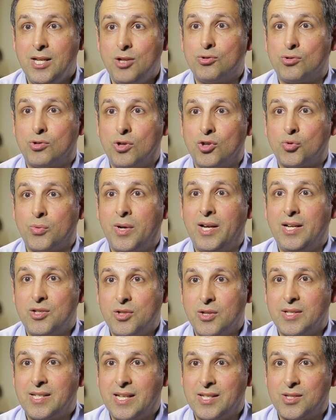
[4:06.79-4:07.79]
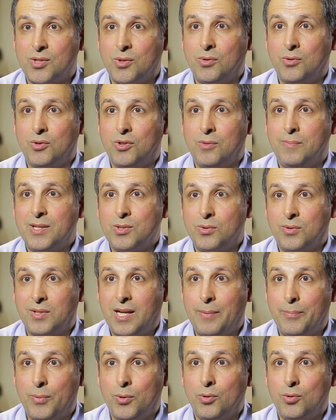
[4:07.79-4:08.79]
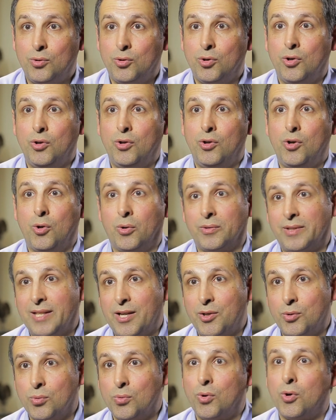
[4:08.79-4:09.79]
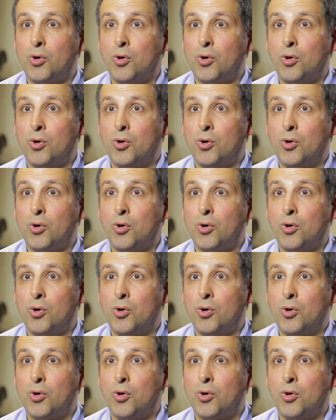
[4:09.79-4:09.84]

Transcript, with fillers: et tu te joins à l'Association de massothérapeutes de l'Ontario,